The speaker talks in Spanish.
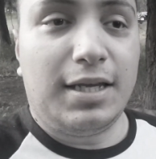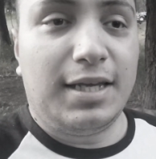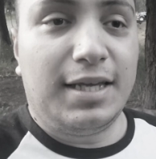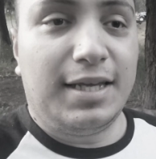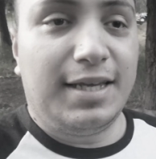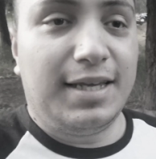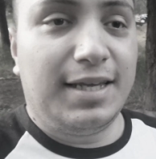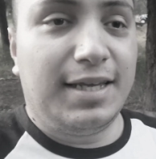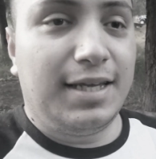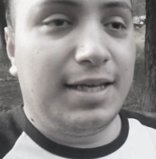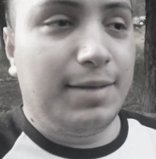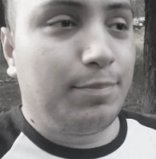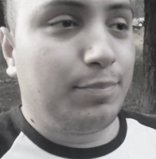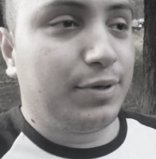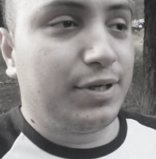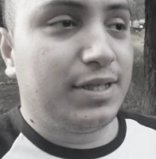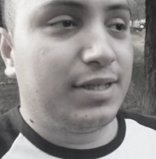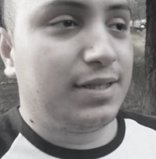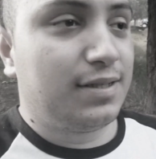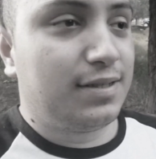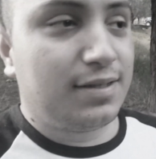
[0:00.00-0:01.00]
y
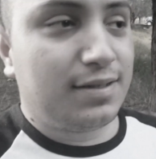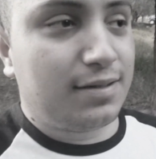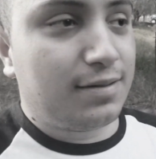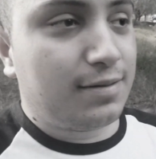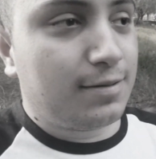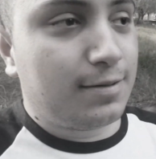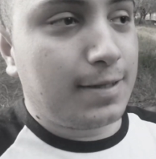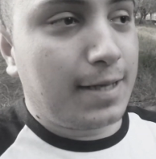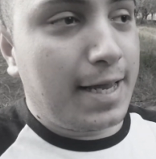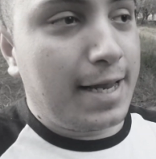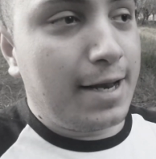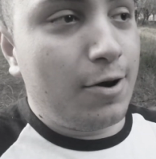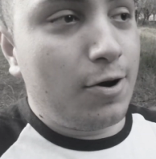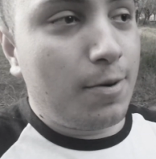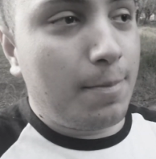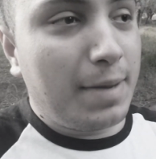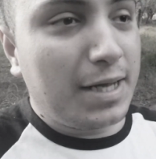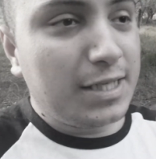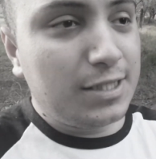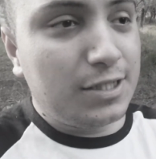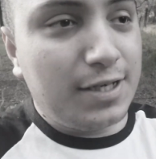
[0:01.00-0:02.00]
pues en
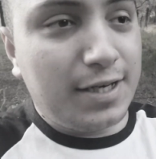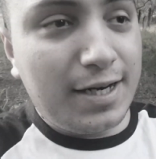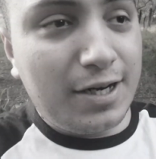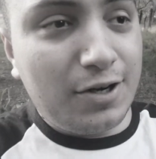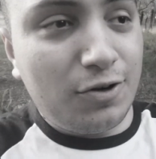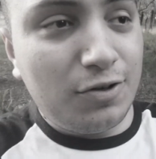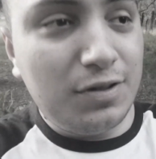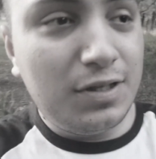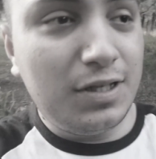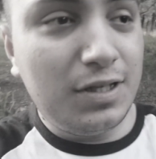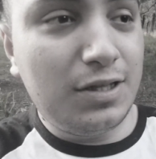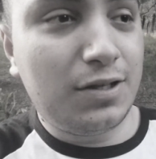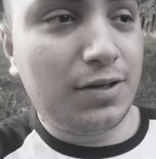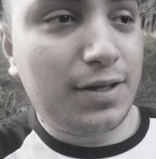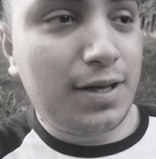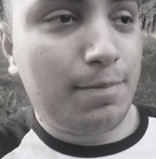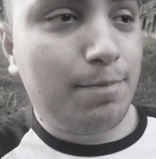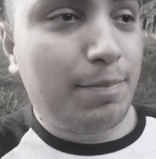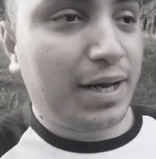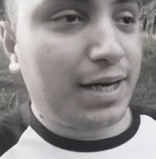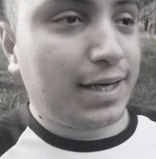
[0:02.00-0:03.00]
lo más recóndito
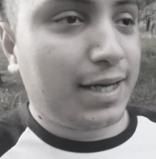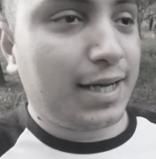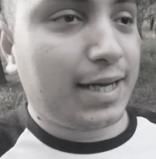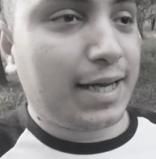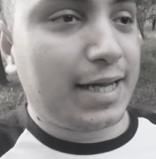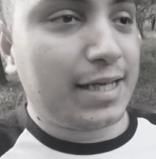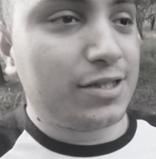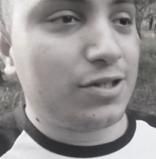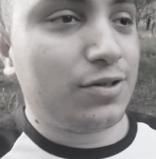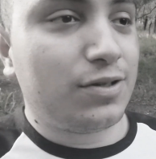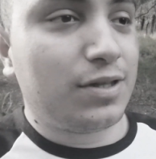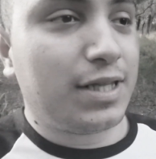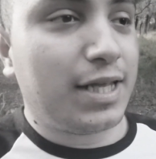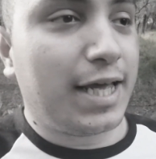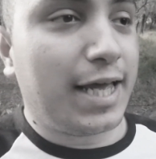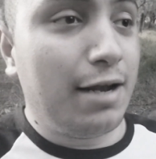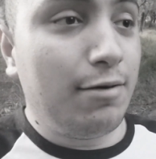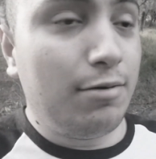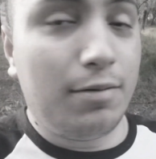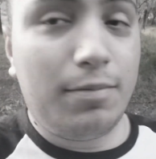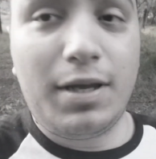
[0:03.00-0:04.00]
del parque que es donde
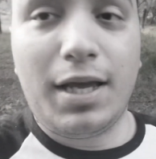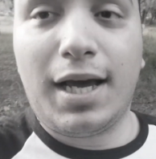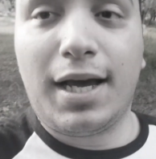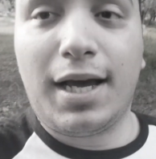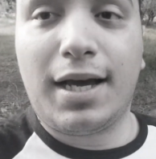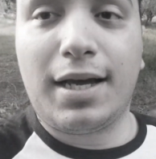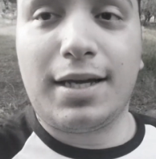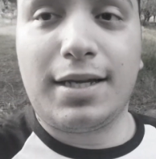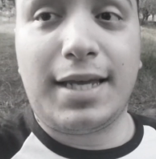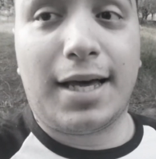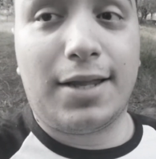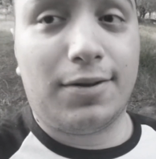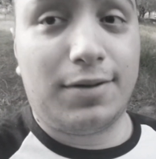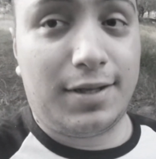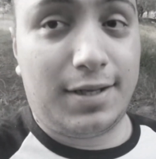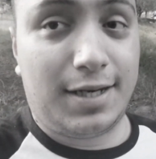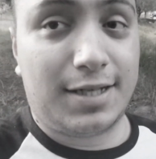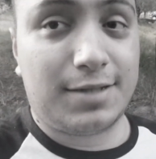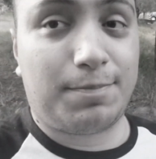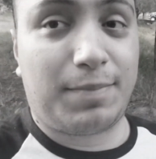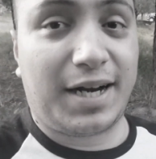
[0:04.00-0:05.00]
él vivía y a
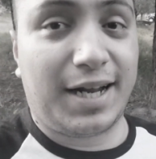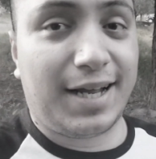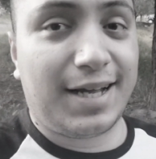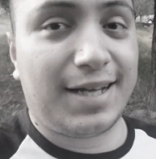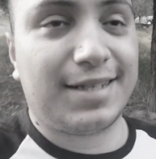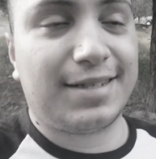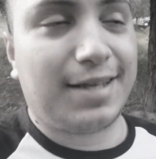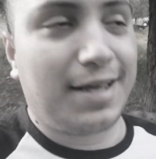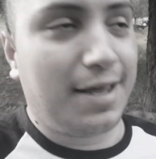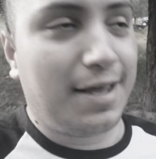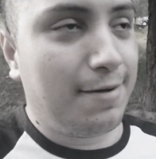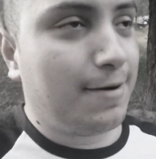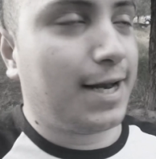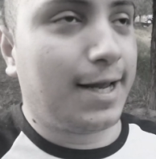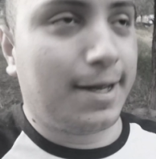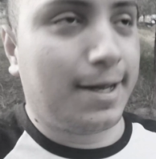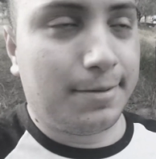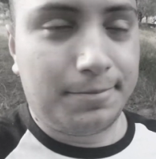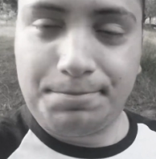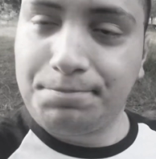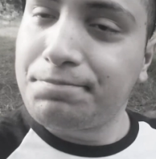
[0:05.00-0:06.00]
donde las parejas se
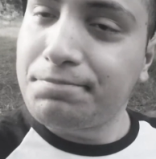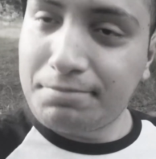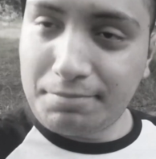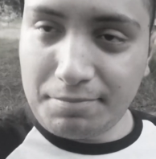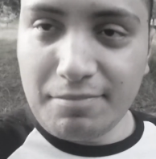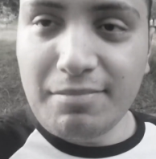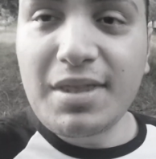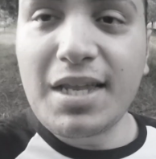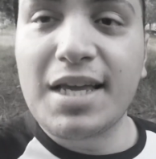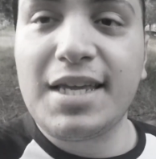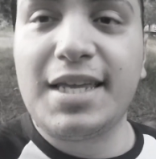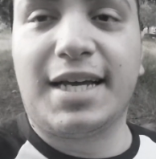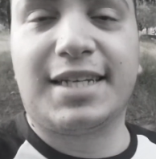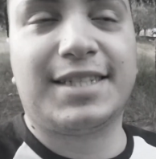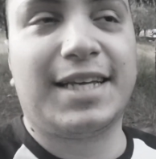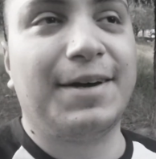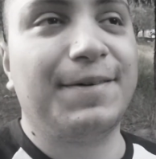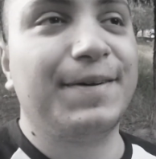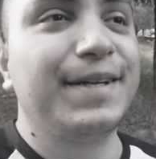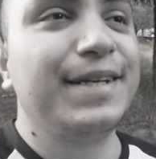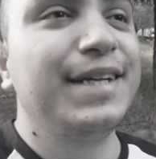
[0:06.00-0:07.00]
iban a, ya
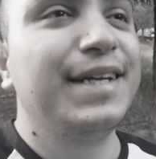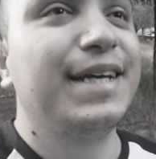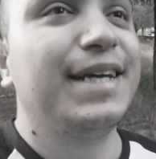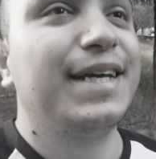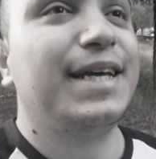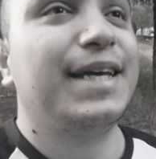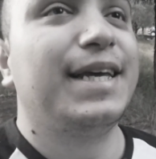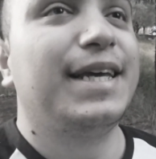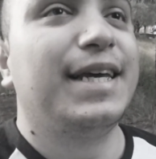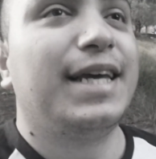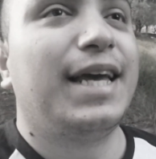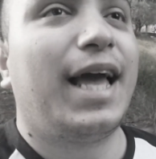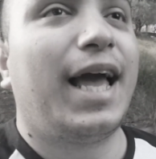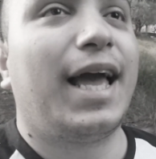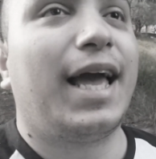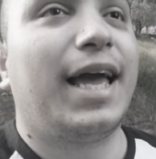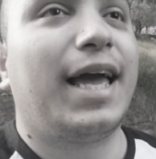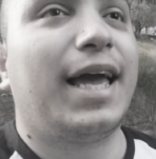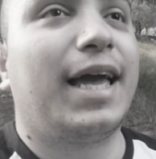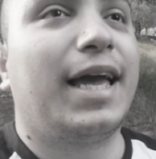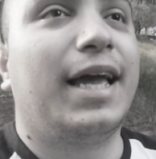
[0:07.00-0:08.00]
saben,
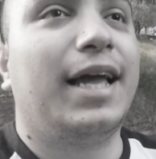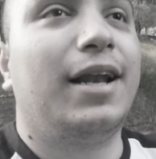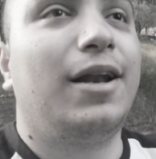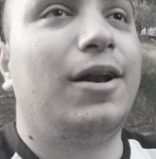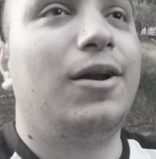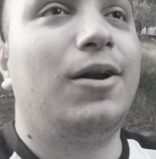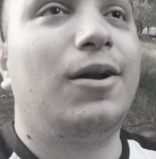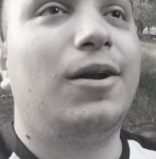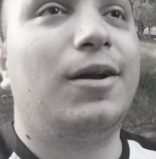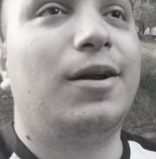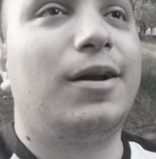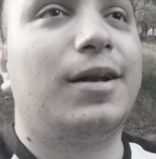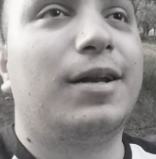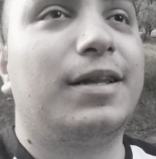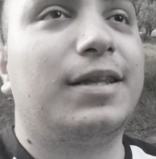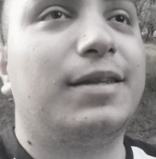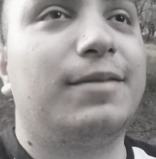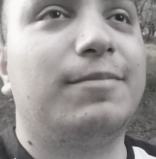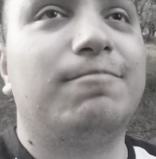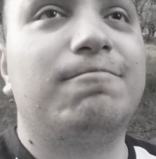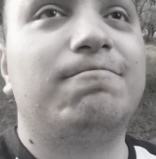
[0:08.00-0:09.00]

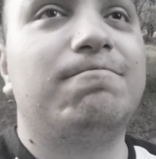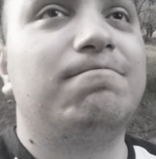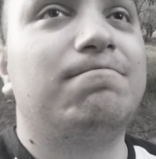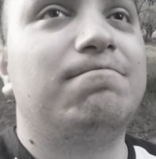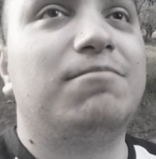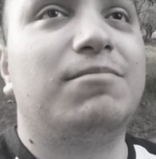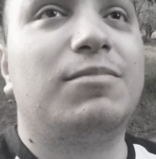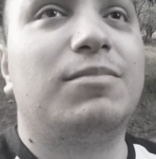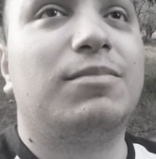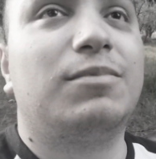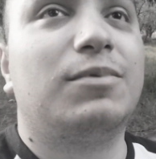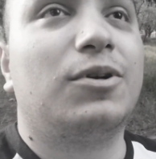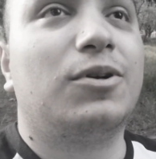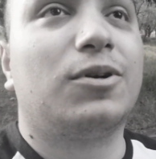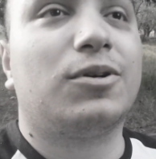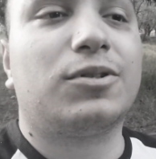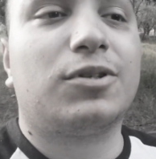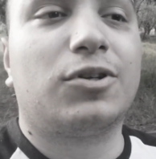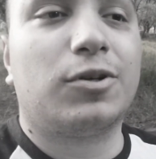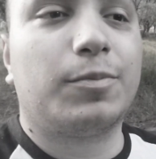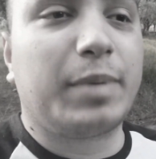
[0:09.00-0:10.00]
él
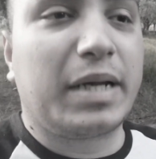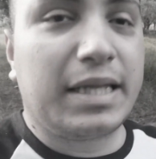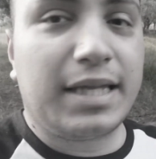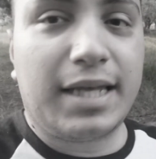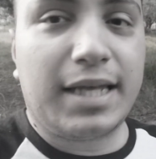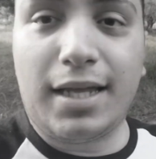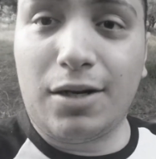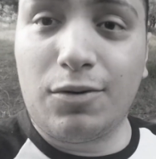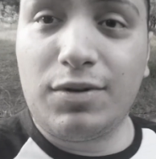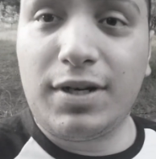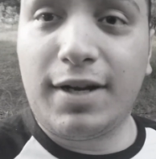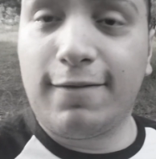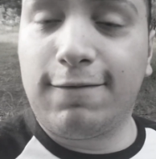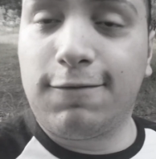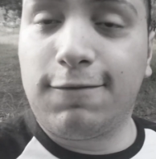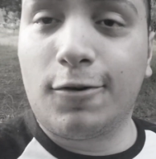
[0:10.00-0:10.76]
los sorprendía de alguna